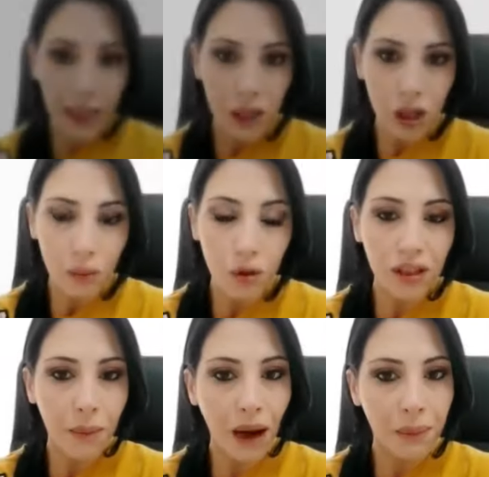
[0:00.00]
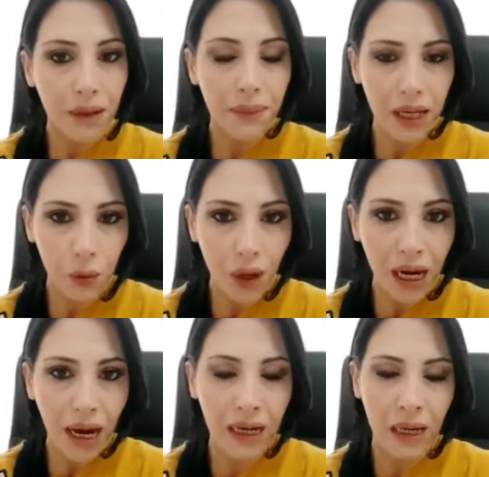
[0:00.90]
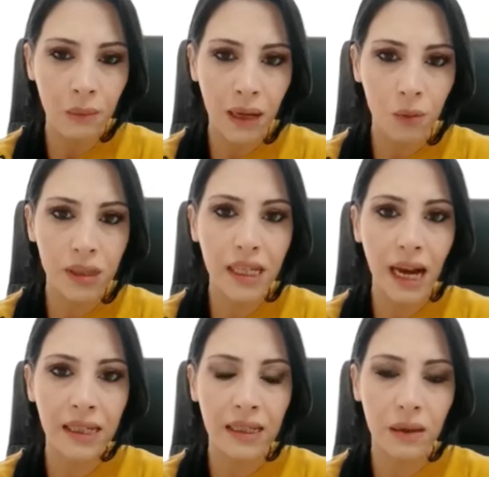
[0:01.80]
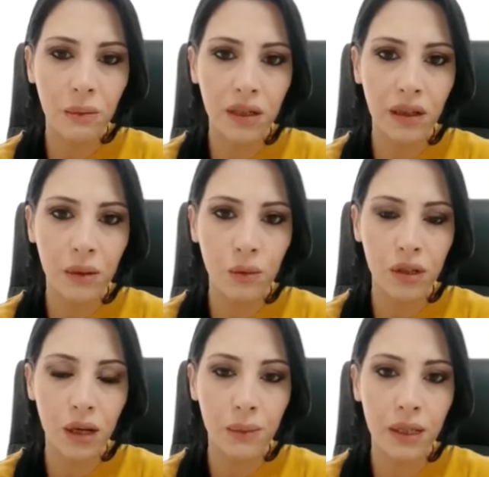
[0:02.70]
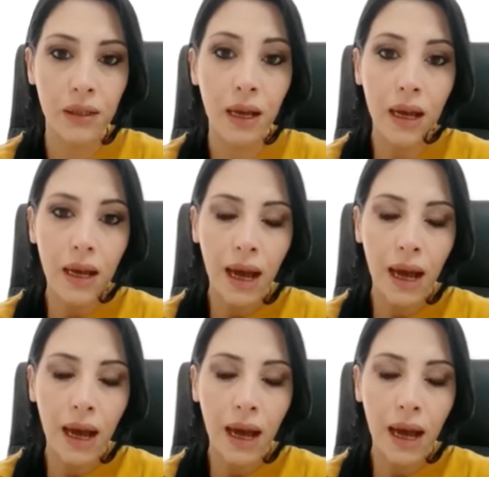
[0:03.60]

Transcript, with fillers: العلاج المتبع بلبنان والعالم لمساعدة المرضى المصابين